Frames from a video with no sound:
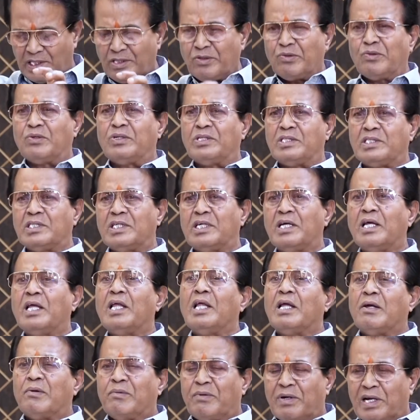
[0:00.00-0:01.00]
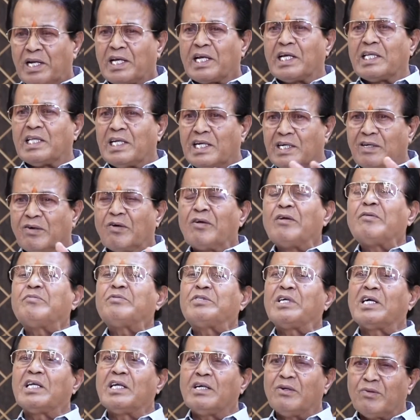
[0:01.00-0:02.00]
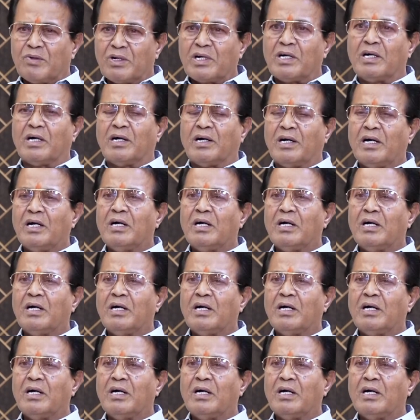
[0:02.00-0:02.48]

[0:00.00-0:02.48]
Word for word: జాతి గురించి వీళ్ళకి ఏదైనా డెవలప్ చేయాలని ఒక